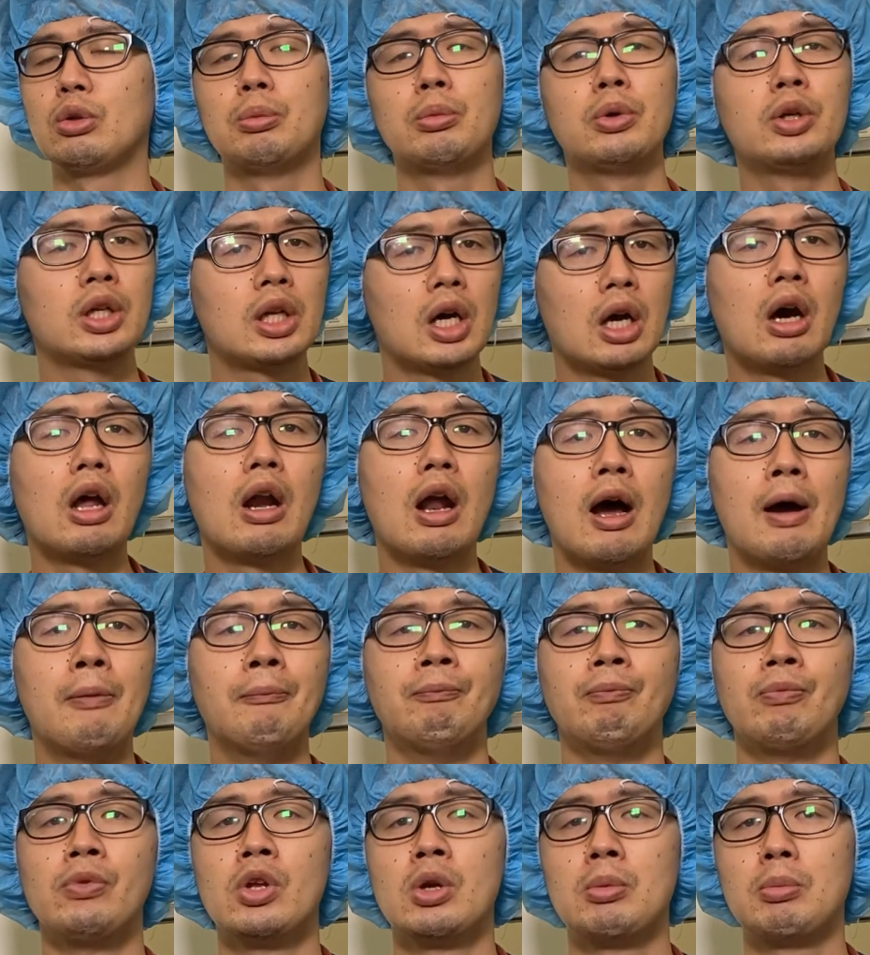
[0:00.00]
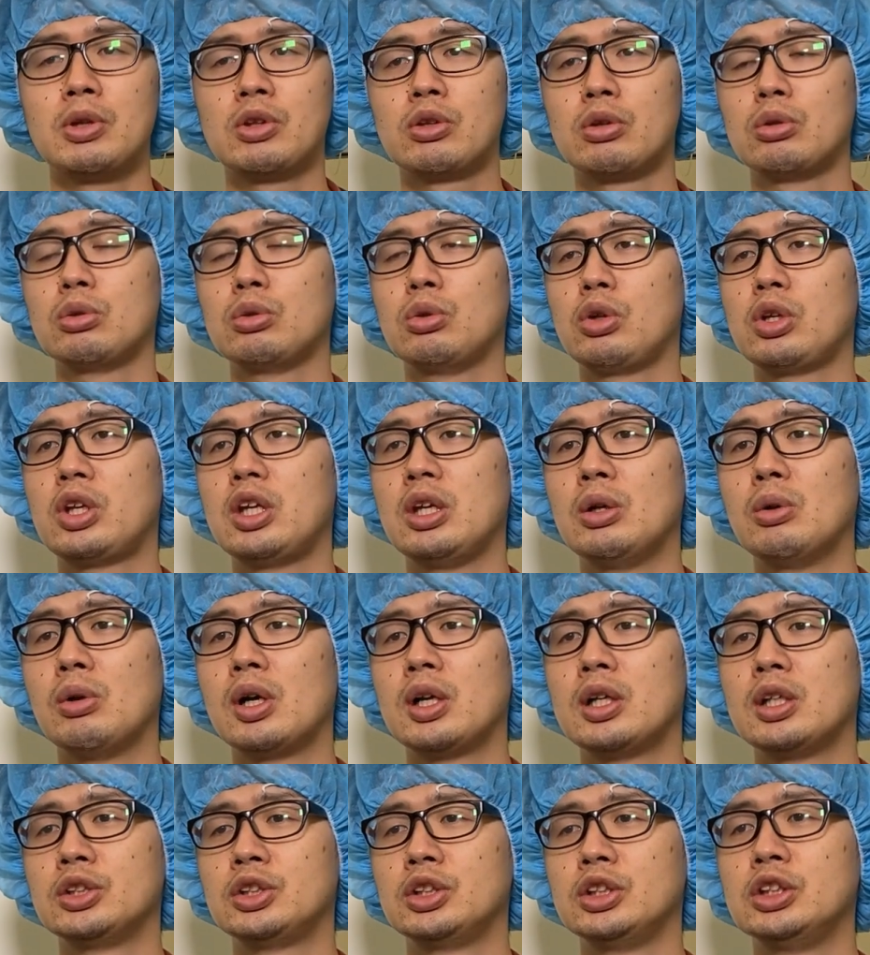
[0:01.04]
思いながら、まあ、その時お
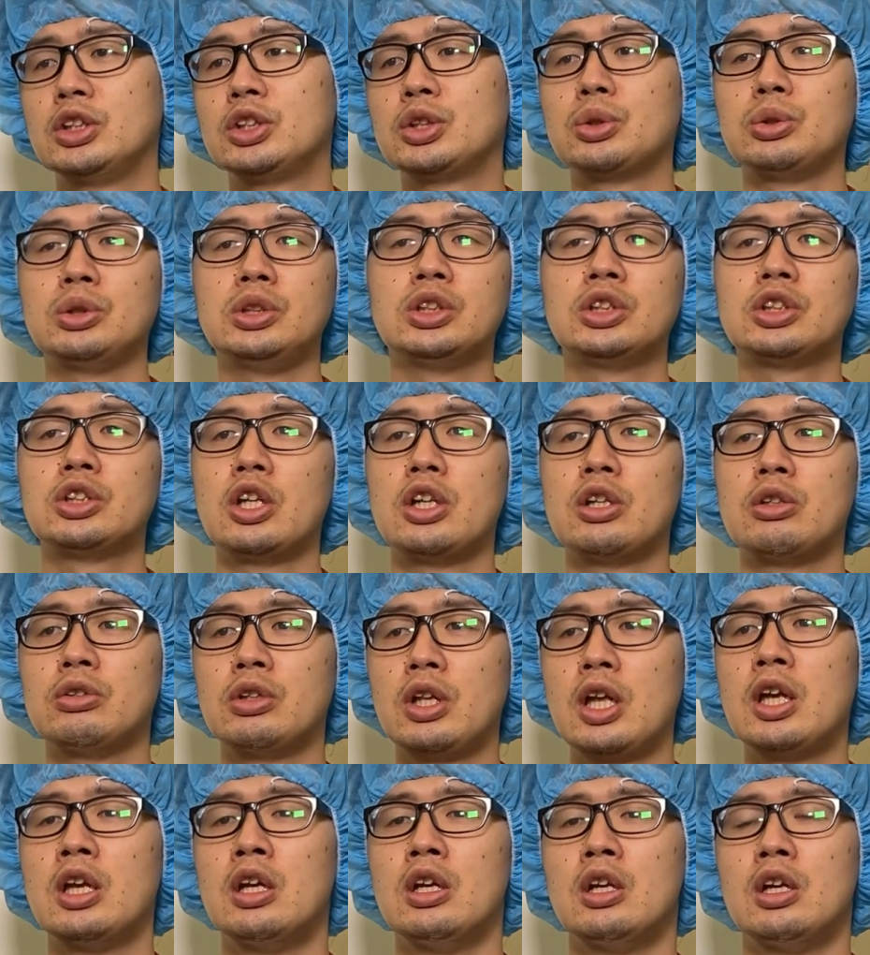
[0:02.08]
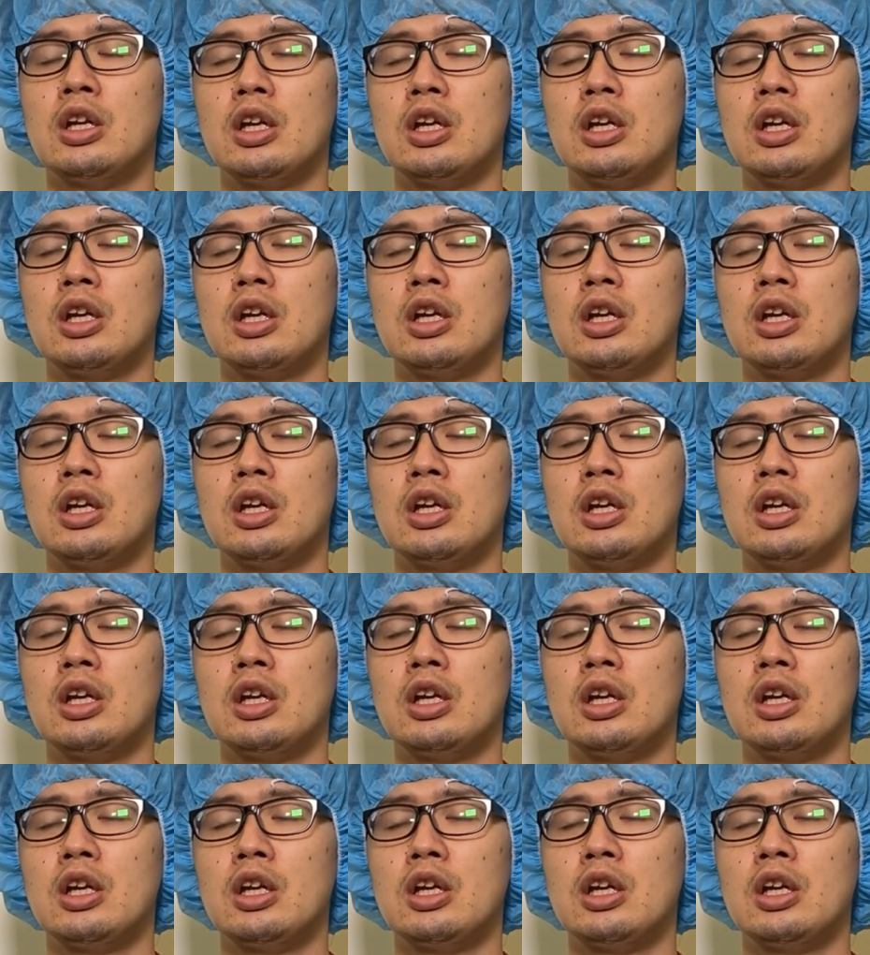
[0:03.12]
話一緒にしているね、